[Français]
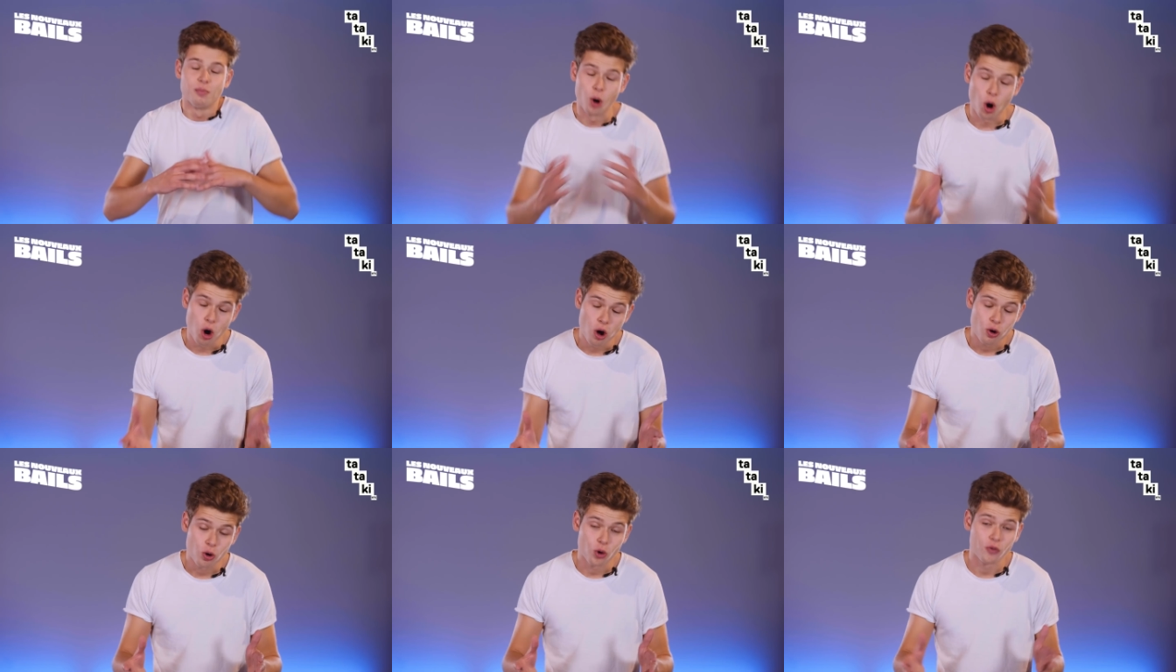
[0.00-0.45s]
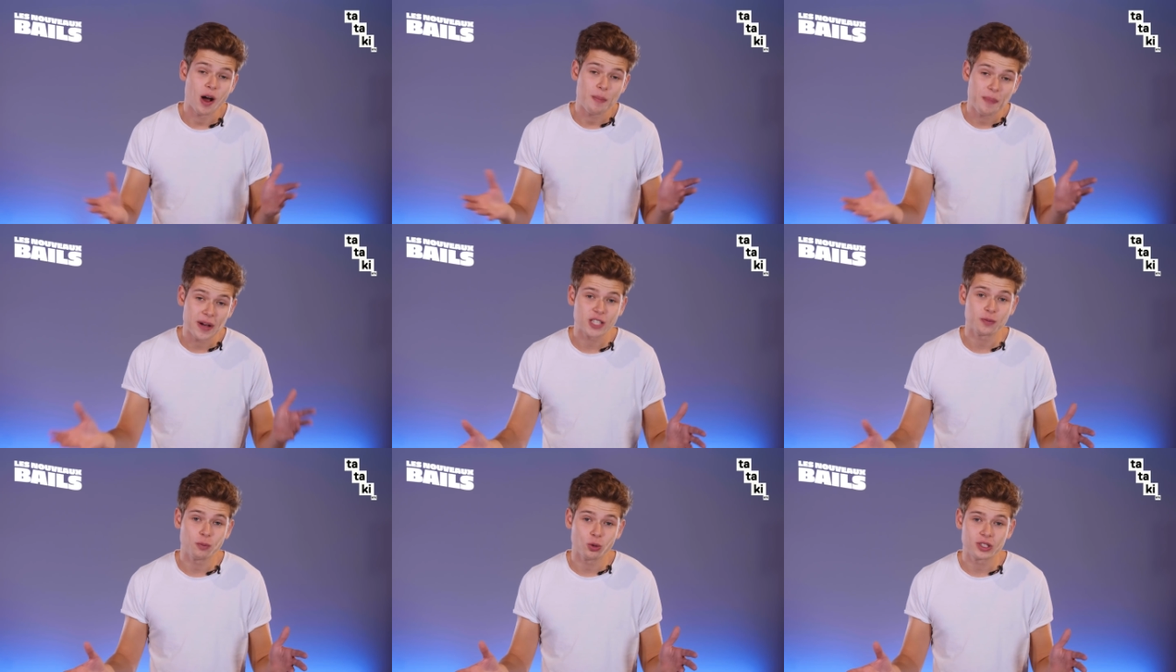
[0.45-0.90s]
Bon, on va
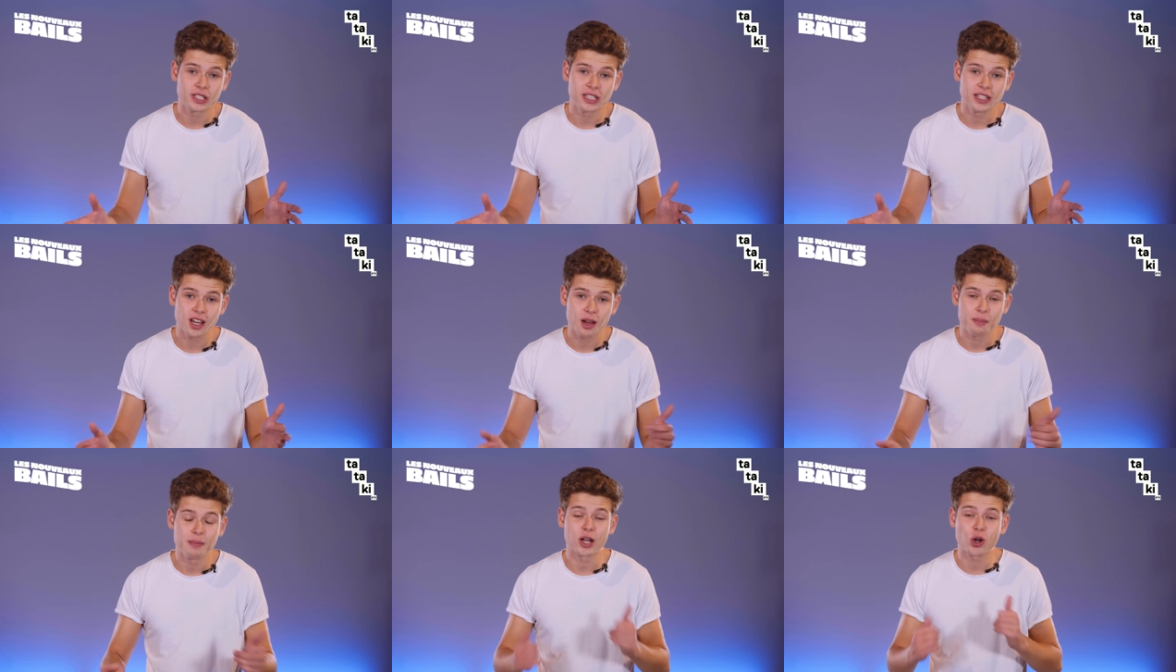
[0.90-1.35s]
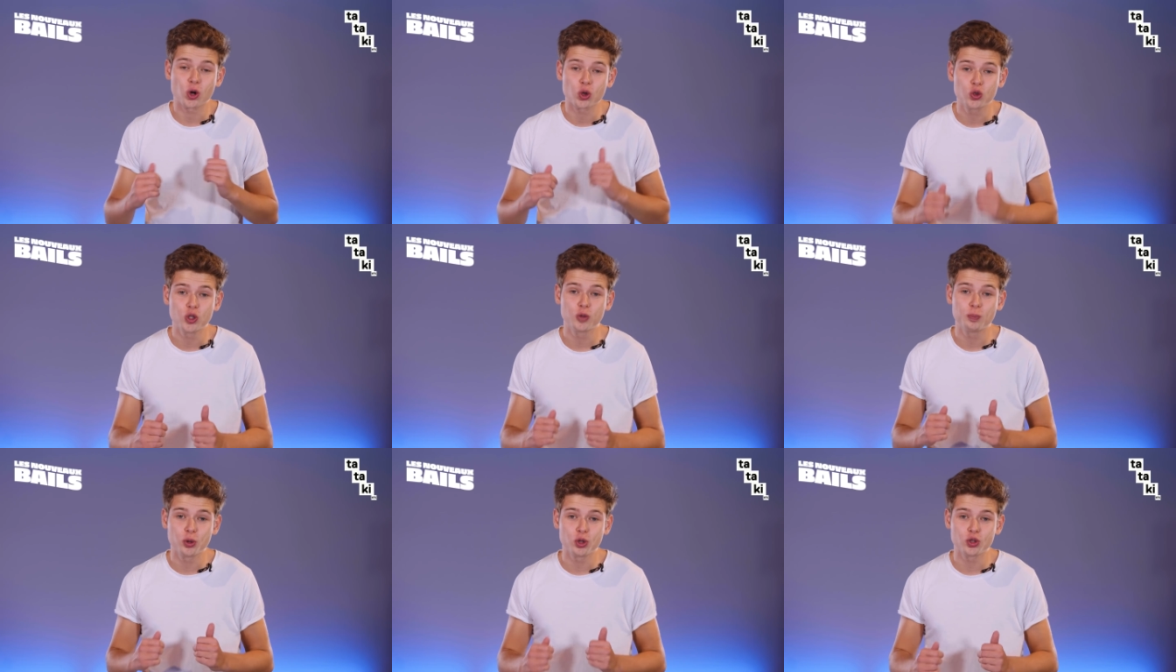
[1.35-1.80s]
pas se mentir, mais quand
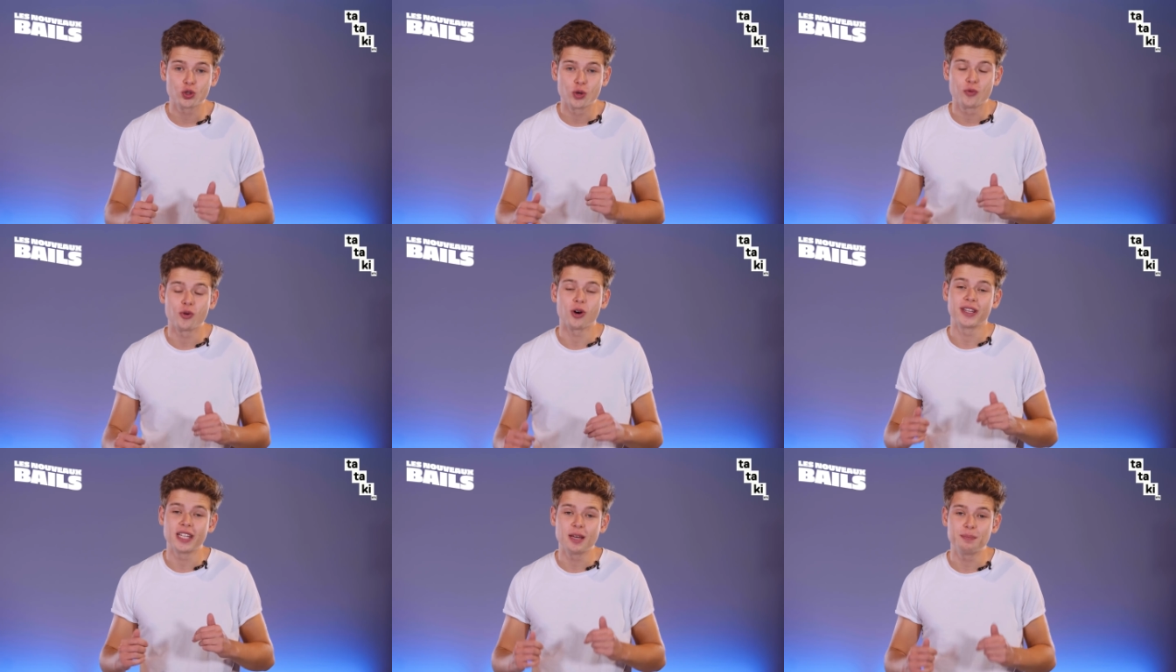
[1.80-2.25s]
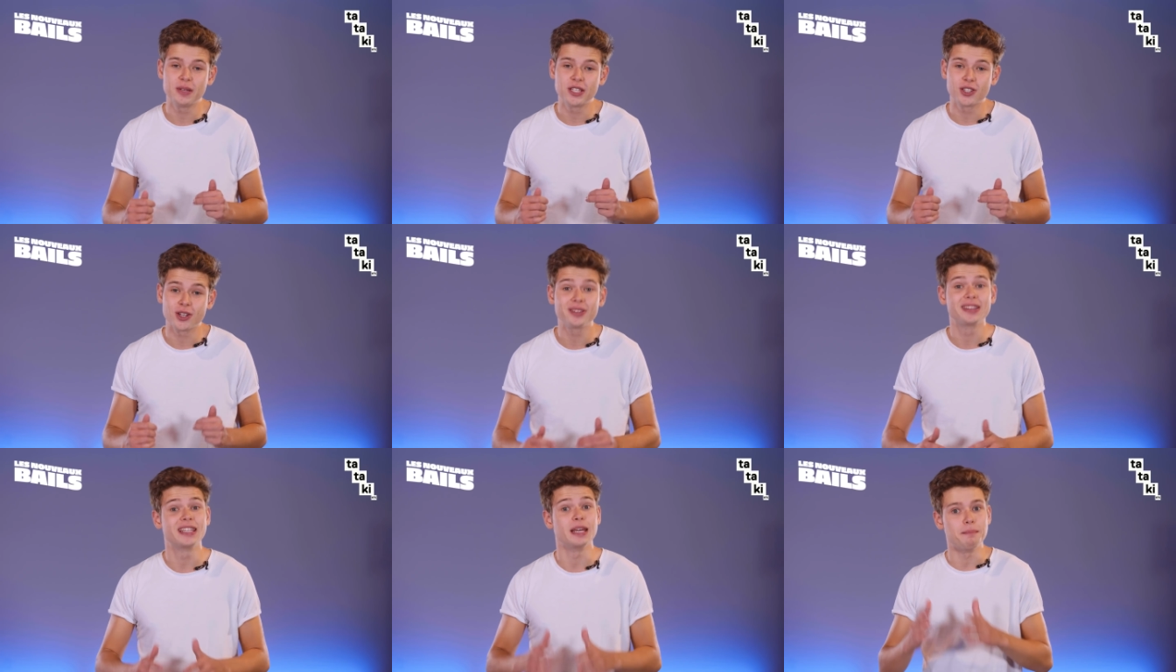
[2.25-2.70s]
tu te poses devant un
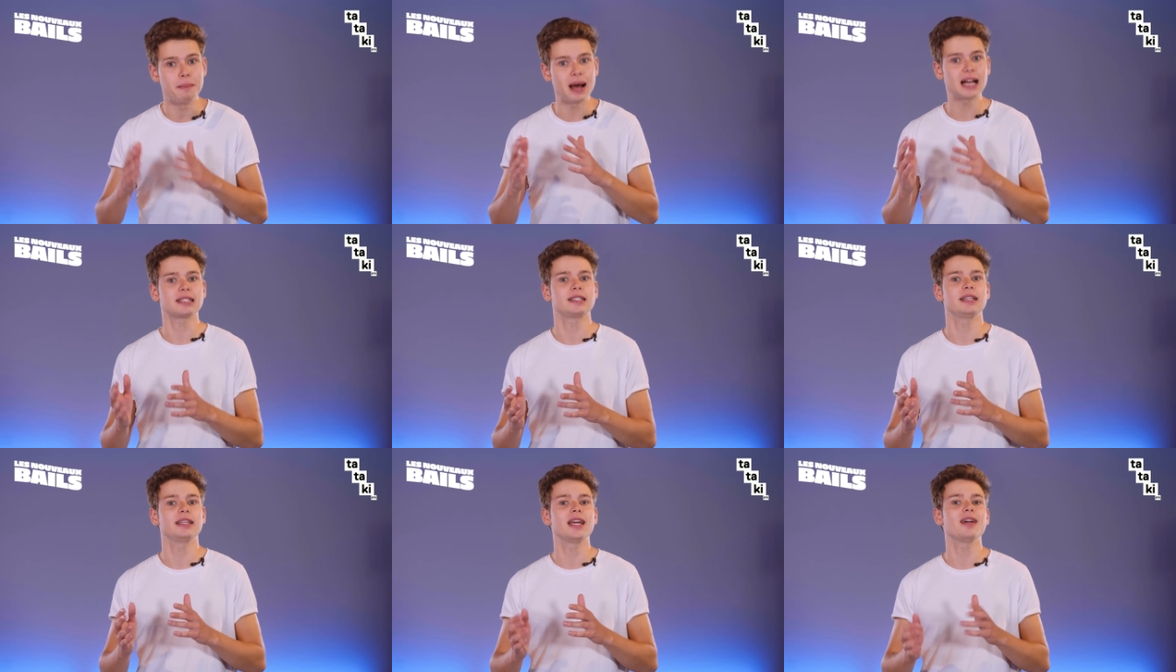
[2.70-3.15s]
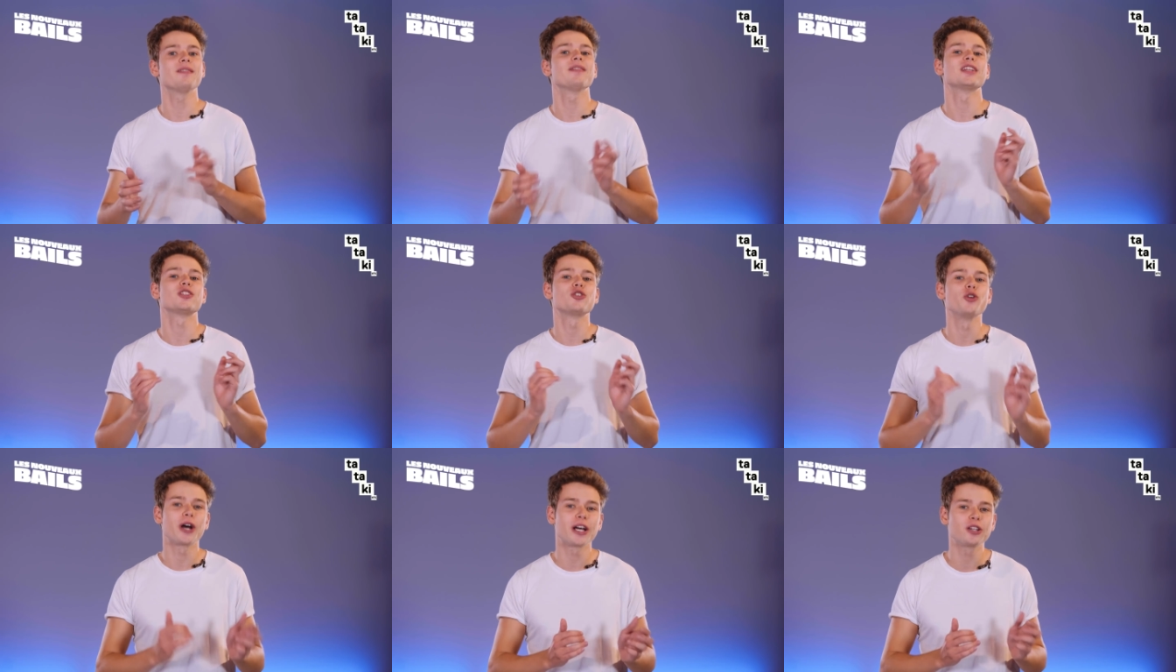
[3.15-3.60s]
épisode des Marseillais
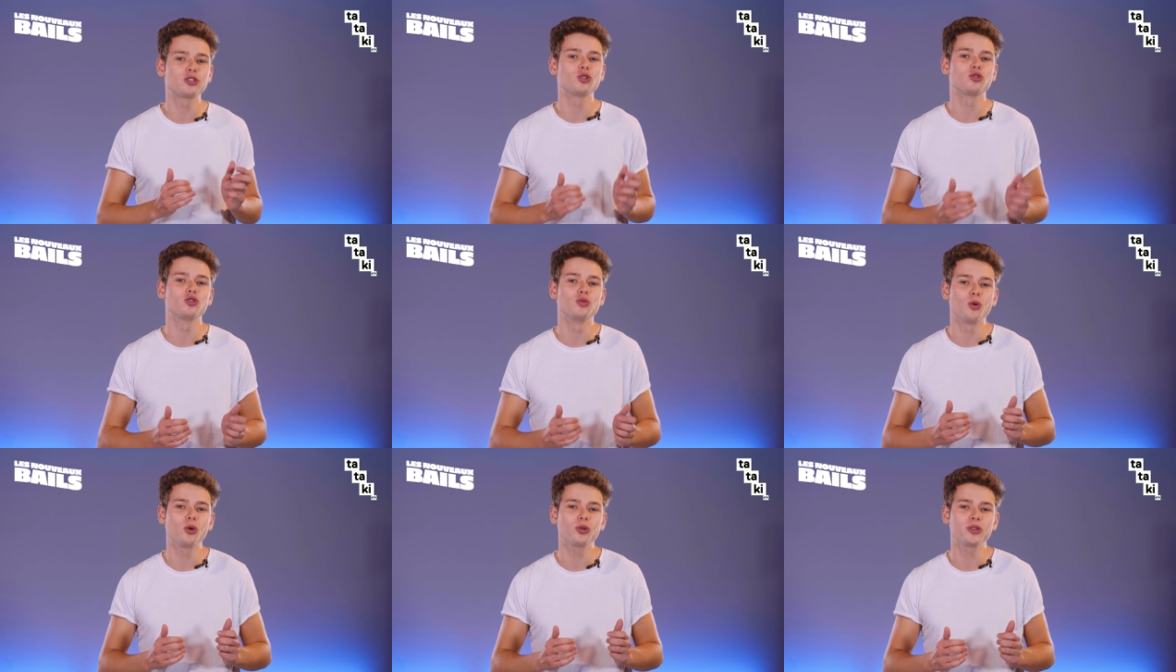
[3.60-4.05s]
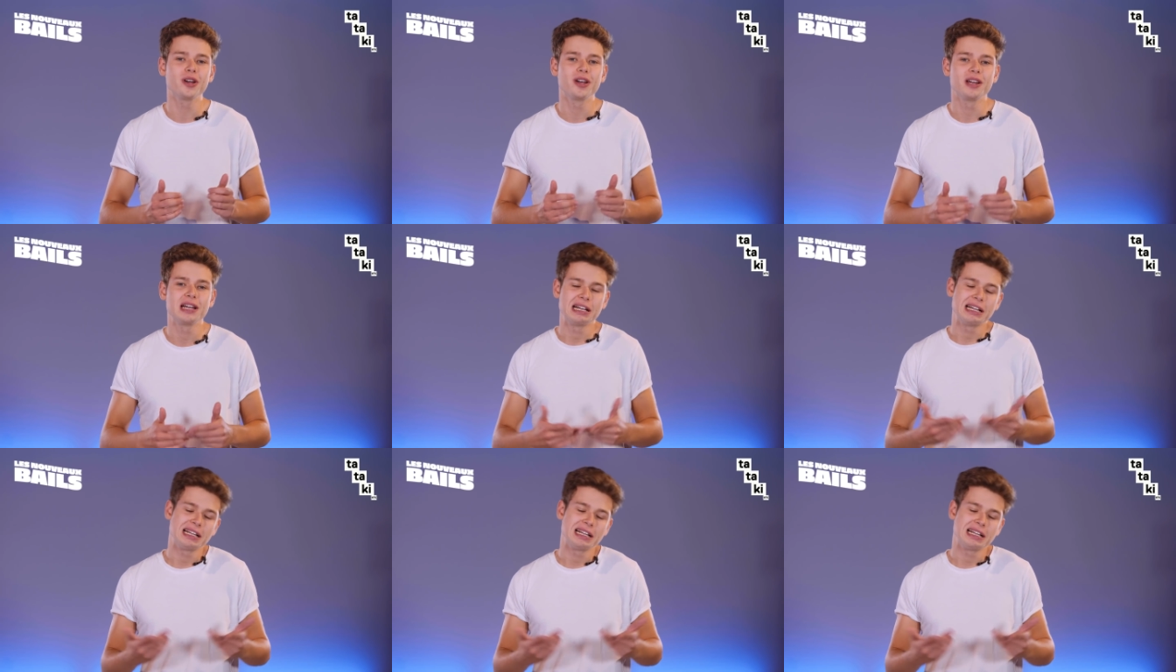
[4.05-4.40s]
vs le reste du monde,